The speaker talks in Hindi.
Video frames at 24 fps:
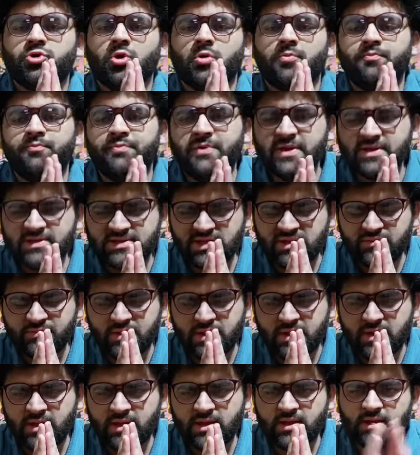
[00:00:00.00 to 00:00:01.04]
So
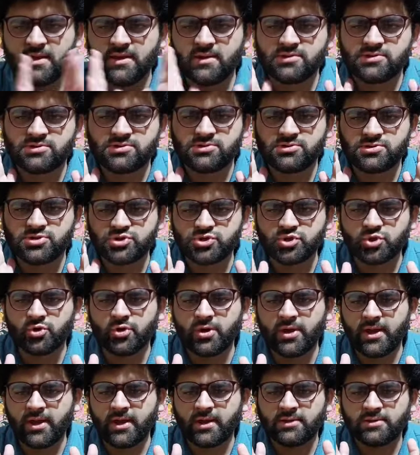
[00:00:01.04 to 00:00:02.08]
PCB is
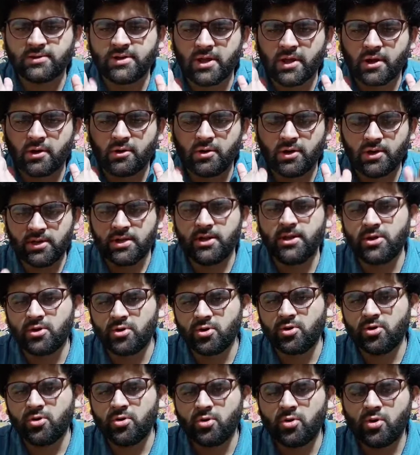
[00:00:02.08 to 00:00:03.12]
showing their
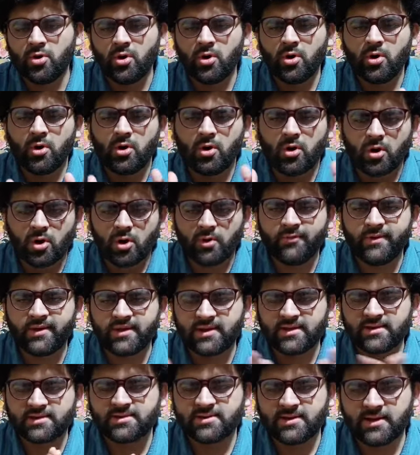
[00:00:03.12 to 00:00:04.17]
ego or we
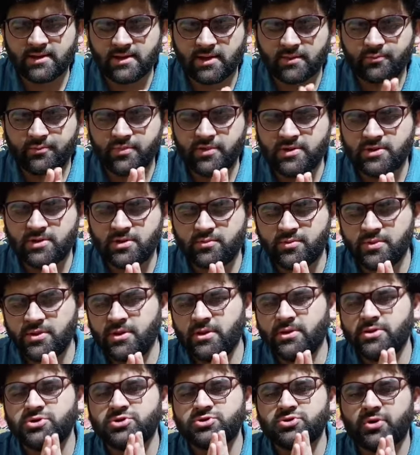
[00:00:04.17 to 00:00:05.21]
can say that
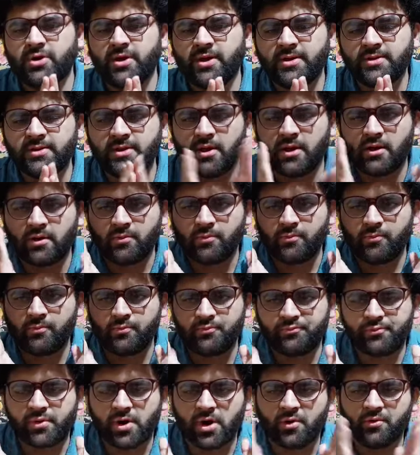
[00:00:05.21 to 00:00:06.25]
PCB is showing their
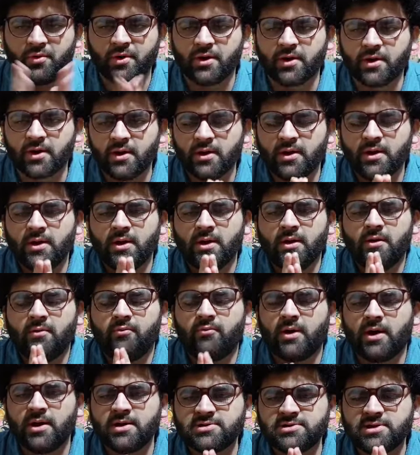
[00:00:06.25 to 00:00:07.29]
power.
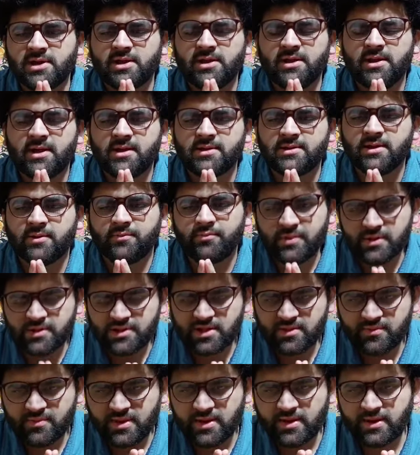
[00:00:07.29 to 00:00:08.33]
माशाला से
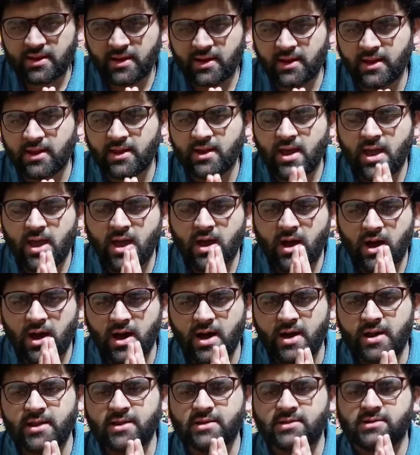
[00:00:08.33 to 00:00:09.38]
पीसीबी ने
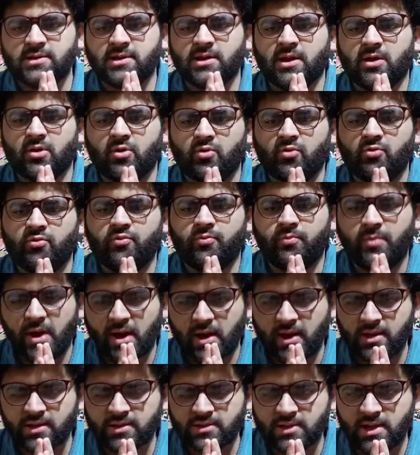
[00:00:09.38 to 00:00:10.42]
हारिस रऊफ
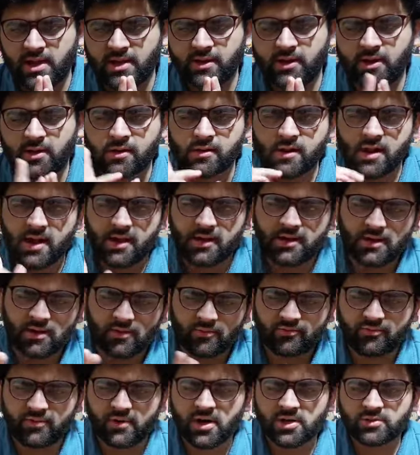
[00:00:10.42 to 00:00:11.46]
पाकिस्तानी राइट आर्म
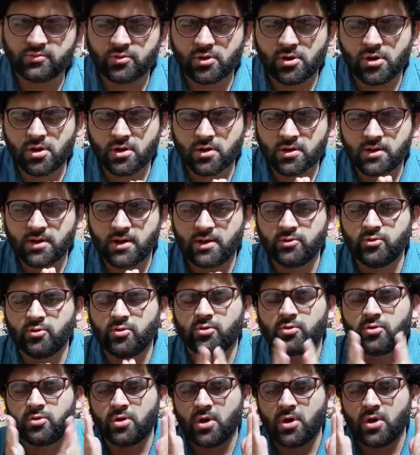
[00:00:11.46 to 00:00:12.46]
फास्ट बॉलर का जो